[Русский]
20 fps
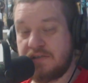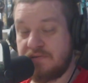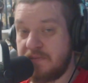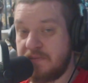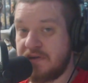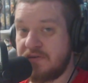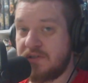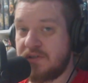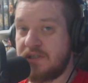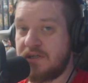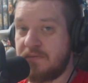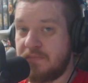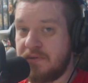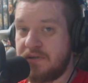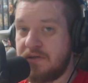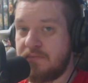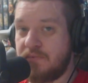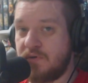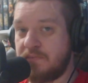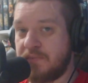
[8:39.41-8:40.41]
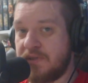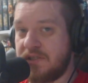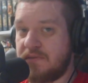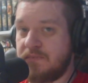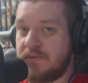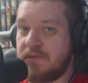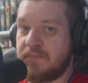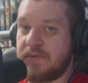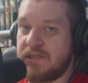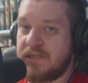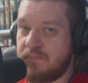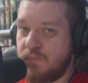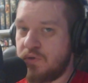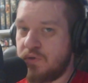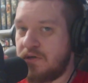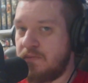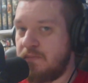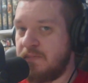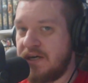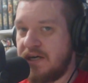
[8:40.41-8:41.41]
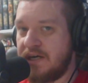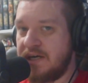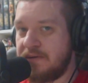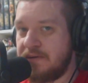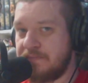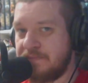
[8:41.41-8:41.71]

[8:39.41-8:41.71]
С вами, как всегда, был Реборн. Спасибо за просмотр. Пока.